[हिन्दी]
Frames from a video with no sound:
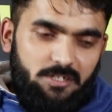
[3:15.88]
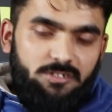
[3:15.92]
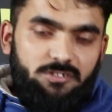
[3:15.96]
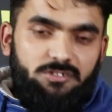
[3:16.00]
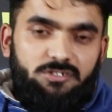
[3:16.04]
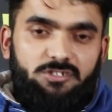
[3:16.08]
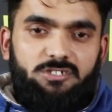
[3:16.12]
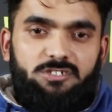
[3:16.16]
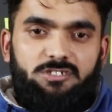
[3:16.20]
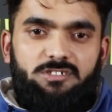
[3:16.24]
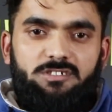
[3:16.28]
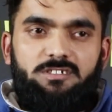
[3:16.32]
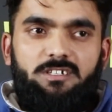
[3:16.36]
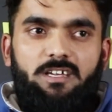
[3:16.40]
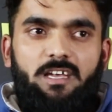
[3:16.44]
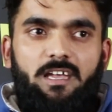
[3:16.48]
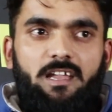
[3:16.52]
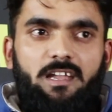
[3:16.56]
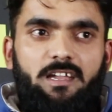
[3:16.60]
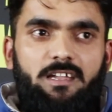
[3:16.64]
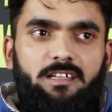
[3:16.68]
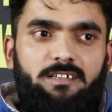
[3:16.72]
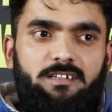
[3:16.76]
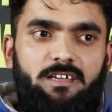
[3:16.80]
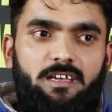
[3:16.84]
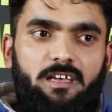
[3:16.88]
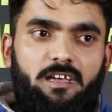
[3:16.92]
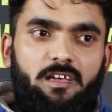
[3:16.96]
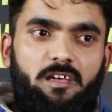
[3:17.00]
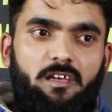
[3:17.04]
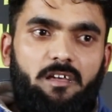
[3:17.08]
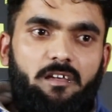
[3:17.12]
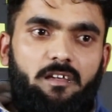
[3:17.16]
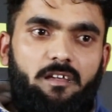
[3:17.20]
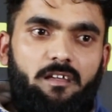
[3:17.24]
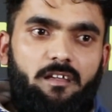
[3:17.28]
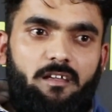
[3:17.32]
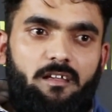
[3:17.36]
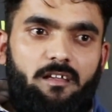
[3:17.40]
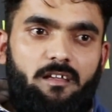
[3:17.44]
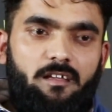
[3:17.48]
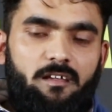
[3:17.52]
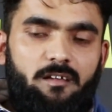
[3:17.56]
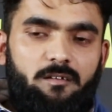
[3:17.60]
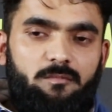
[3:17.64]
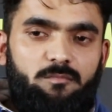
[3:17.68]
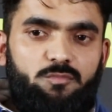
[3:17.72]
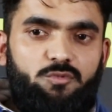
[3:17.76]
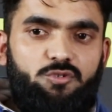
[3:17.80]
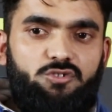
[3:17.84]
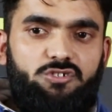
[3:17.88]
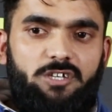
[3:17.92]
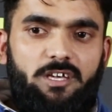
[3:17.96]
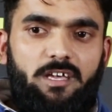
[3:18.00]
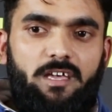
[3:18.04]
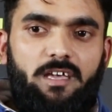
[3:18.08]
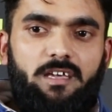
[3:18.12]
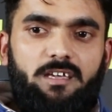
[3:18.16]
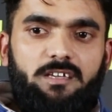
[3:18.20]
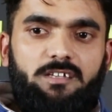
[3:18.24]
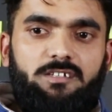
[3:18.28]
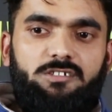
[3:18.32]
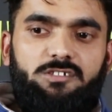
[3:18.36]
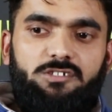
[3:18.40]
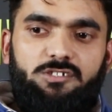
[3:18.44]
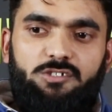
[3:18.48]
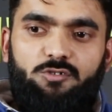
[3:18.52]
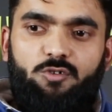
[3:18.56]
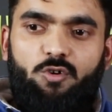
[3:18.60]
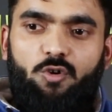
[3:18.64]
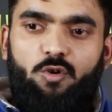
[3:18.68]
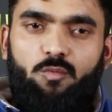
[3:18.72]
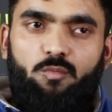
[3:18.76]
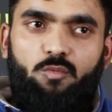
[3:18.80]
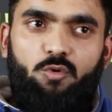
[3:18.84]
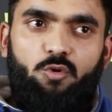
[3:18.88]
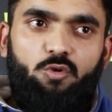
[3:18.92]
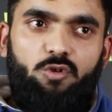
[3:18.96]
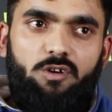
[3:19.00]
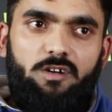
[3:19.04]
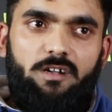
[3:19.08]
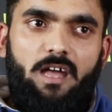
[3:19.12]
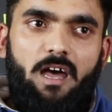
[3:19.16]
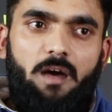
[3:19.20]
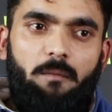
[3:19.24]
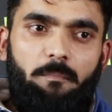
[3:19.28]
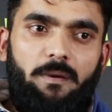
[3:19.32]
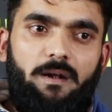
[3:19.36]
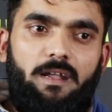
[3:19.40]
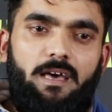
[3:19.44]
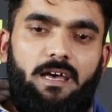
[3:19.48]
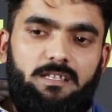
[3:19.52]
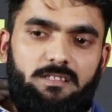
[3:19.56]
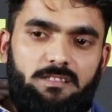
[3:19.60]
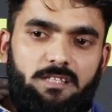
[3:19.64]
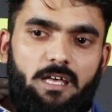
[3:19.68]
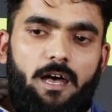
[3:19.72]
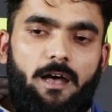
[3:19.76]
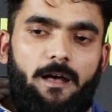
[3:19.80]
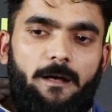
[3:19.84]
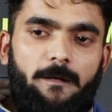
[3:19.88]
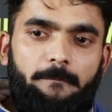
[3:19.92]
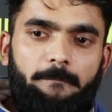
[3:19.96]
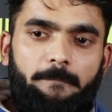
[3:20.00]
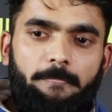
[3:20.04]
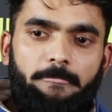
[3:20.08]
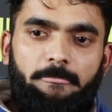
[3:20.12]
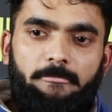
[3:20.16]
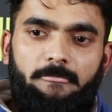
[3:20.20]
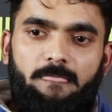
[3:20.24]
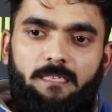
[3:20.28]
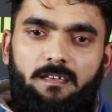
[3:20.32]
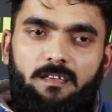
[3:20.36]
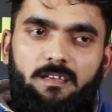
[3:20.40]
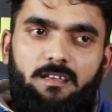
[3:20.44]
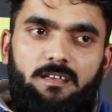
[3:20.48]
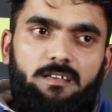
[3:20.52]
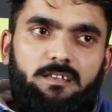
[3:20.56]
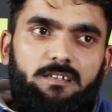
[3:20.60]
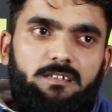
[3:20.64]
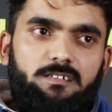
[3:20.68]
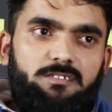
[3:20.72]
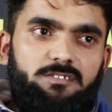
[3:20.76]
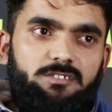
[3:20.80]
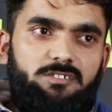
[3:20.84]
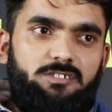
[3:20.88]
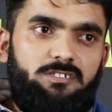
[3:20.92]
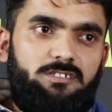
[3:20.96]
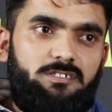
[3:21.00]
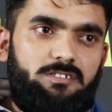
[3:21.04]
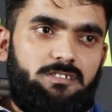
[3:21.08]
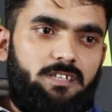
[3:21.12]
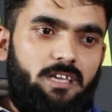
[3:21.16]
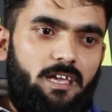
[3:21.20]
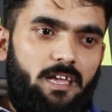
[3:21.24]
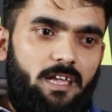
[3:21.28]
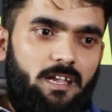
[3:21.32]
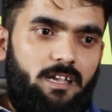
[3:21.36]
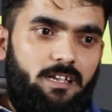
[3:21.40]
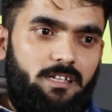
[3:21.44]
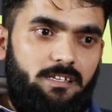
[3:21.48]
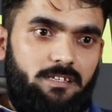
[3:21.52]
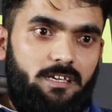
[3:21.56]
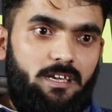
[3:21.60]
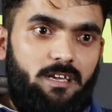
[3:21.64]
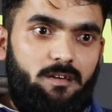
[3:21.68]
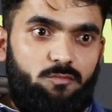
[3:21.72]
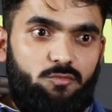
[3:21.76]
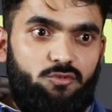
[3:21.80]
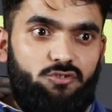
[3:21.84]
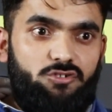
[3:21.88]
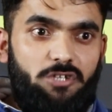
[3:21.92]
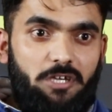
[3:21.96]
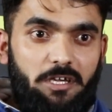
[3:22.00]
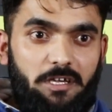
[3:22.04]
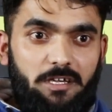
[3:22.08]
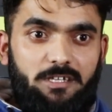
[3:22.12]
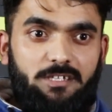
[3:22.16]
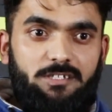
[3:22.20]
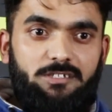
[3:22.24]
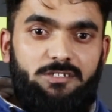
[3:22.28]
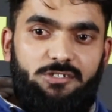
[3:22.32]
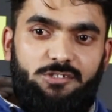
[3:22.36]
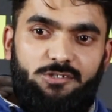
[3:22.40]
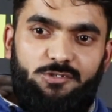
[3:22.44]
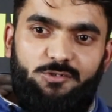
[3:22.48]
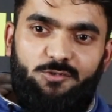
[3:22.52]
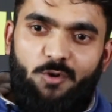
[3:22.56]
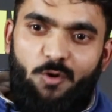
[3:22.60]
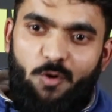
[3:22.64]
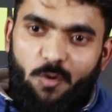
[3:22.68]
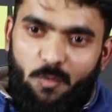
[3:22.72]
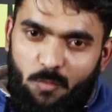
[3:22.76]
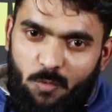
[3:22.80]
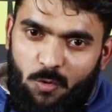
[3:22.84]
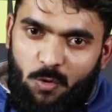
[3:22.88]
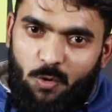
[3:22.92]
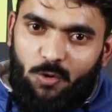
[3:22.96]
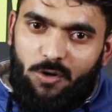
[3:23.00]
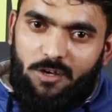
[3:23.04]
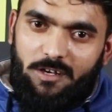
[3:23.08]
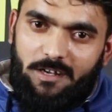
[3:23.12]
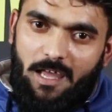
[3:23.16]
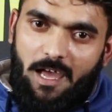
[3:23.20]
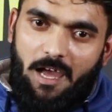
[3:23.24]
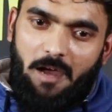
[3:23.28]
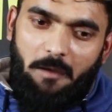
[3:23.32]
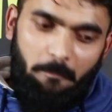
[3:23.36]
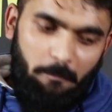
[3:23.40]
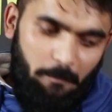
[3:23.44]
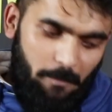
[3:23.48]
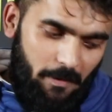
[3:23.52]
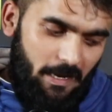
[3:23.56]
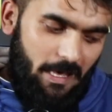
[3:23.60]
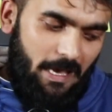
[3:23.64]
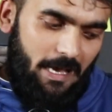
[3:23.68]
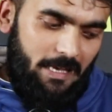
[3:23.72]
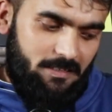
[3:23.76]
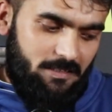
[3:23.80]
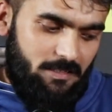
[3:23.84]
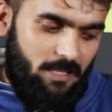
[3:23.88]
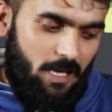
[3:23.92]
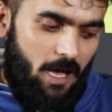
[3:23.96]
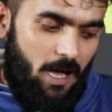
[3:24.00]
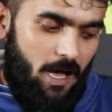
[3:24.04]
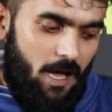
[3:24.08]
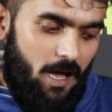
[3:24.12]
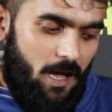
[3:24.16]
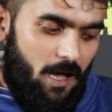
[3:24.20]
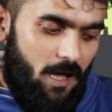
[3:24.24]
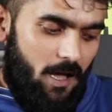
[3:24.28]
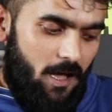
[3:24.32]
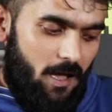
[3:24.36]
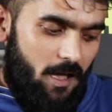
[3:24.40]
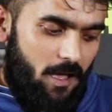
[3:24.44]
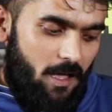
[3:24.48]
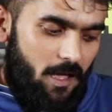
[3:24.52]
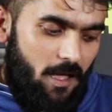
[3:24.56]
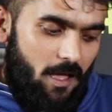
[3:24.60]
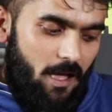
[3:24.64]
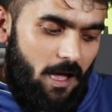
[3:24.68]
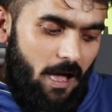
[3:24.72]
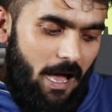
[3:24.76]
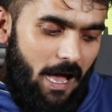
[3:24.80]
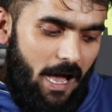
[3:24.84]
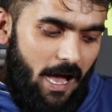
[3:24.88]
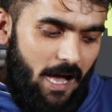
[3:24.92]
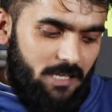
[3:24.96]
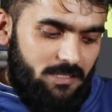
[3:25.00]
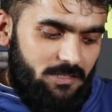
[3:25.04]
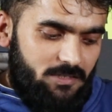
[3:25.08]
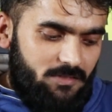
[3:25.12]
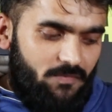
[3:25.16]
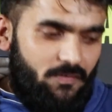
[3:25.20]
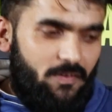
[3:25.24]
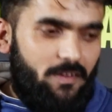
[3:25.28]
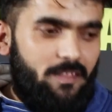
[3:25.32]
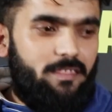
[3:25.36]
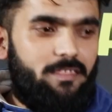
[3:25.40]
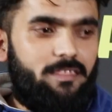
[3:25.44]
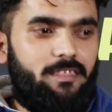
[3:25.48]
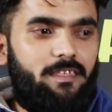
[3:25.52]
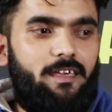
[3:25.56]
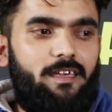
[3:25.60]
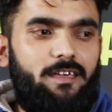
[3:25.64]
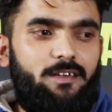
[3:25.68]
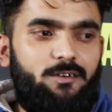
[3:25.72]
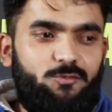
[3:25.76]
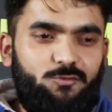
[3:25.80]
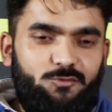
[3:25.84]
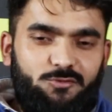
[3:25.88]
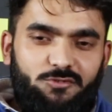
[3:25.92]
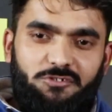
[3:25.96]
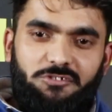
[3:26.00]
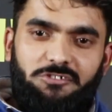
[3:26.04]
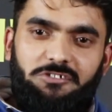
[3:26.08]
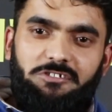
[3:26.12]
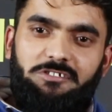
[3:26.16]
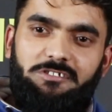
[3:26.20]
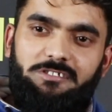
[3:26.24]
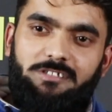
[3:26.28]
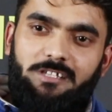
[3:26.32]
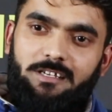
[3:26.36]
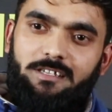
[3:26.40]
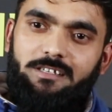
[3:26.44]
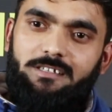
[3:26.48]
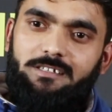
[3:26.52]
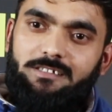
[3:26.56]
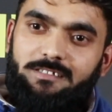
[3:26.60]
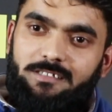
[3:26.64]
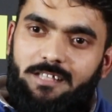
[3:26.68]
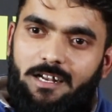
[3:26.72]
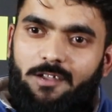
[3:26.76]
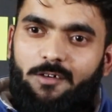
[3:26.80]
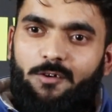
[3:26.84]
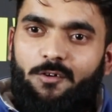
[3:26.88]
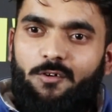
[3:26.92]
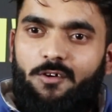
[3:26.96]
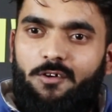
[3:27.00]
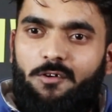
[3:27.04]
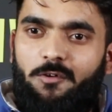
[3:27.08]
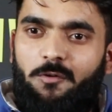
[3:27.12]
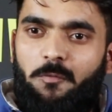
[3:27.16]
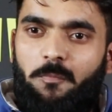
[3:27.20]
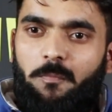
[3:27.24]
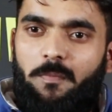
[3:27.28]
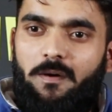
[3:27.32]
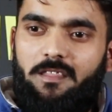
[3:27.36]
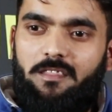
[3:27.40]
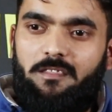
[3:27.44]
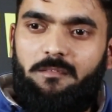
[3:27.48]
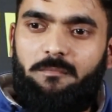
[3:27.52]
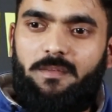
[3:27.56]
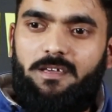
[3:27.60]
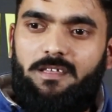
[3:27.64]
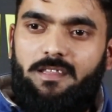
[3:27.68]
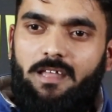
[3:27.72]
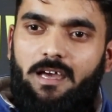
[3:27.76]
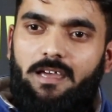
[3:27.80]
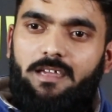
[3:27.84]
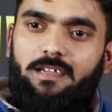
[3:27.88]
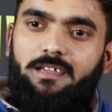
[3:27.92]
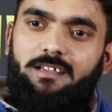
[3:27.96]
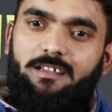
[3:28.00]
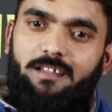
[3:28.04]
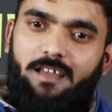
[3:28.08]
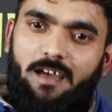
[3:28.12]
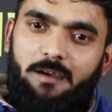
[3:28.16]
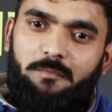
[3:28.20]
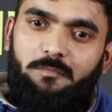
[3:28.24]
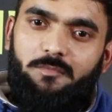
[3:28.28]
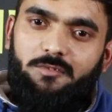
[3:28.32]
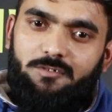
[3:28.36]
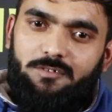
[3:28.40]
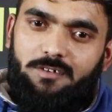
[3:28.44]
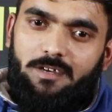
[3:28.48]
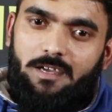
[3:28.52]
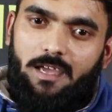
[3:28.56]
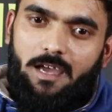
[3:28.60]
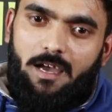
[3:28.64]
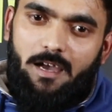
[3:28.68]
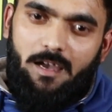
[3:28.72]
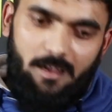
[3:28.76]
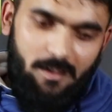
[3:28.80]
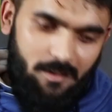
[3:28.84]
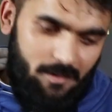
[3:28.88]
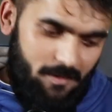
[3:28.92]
जिसके लिए मुझे किसी को भूलना पड़ा था जिसके लिए मुझे किसी को भूलना पड़ा था आज फिर से उसकी दिल की धड़कनों पर मेरा ही नाम हो गया